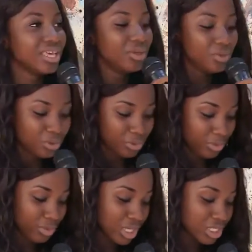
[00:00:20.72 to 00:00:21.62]

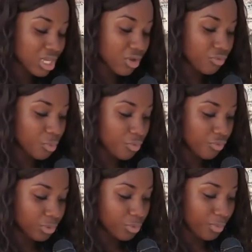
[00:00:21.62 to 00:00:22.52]
Est-ce que vous
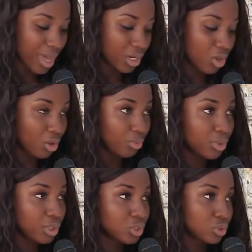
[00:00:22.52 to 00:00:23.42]
pouvez nous parler un peu
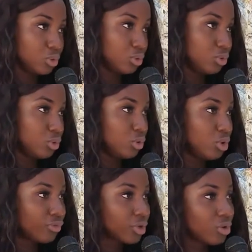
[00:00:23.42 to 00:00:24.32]
de
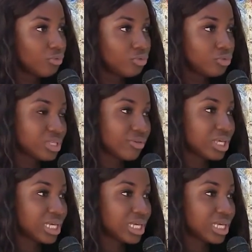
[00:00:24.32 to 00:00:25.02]
l'œuvre que vous avez